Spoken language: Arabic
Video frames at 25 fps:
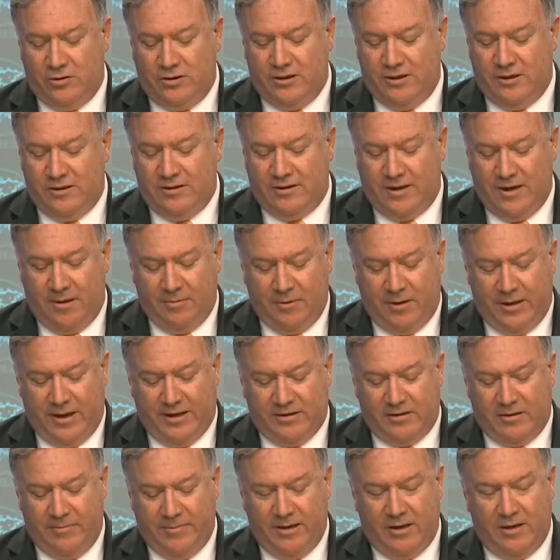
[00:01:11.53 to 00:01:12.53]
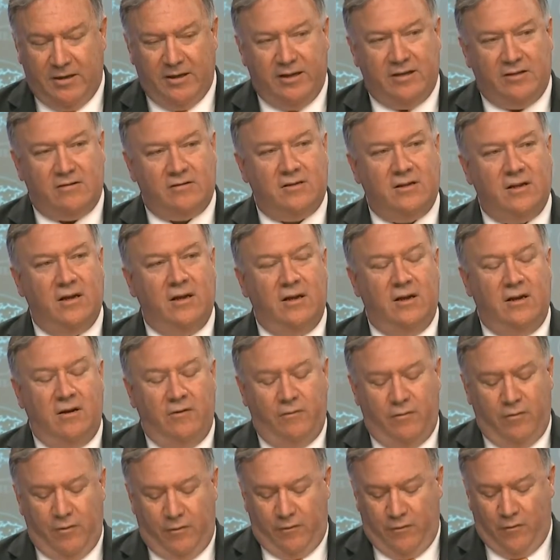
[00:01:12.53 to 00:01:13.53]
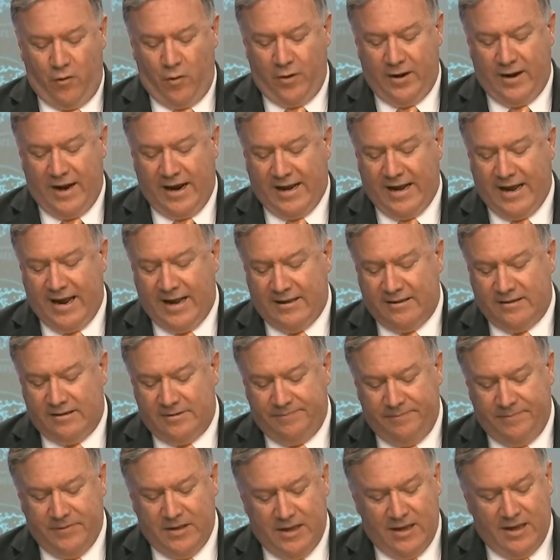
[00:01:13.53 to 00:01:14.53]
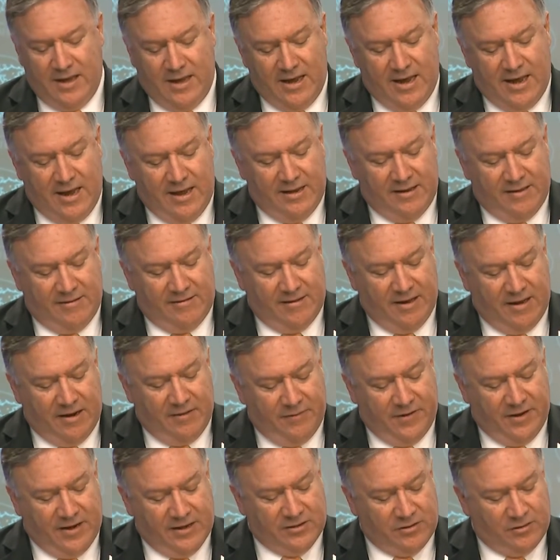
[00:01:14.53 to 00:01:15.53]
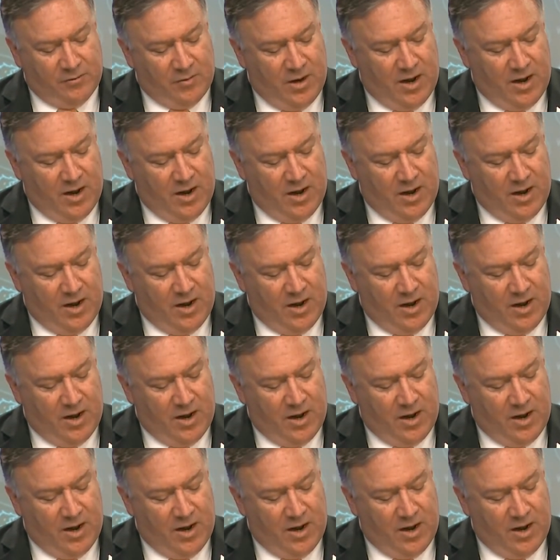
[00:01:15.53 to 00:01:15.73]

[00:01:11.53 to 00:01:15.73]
وبالتزامن مع سعي واشنطن نحو مصالحها في المنطقه ببرود